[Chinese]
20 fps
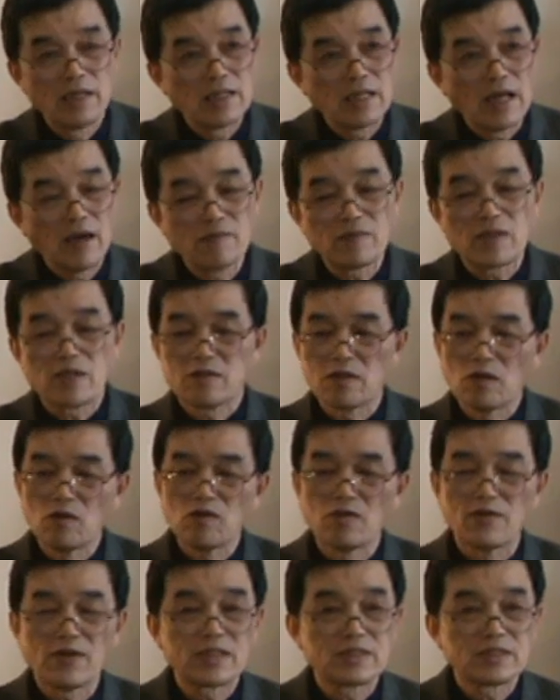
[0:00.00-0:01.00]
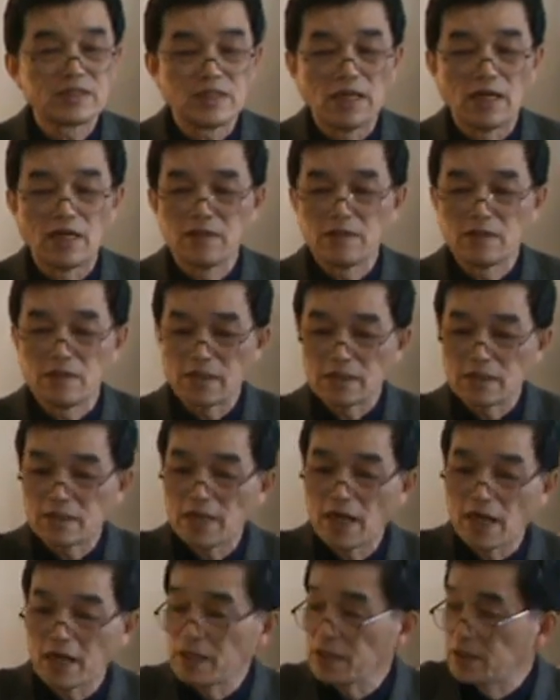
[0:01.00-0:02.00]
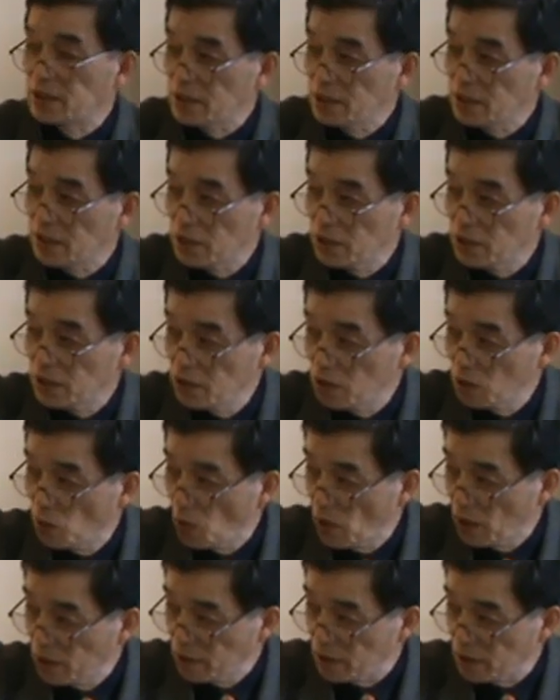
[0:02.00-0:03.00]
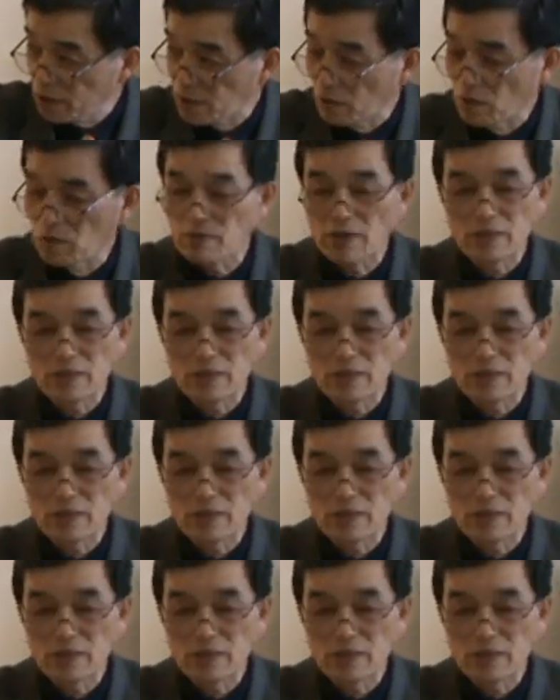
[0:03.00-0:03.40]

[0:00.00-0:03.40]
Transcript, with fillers: 他们的生活方式啊，那个采集吃荒的生活